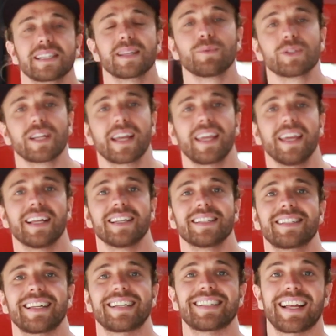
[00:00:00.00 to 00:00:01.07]
estamos aquí
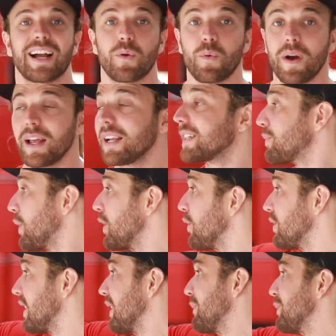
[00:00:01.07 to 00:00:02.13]
en Sasak Wells.
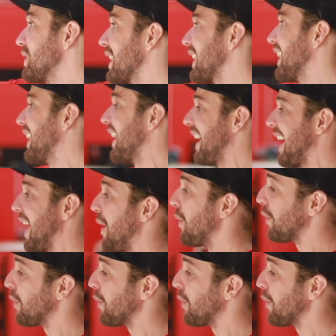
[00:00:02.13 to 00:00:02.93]
Bueno, tenemos aquí a,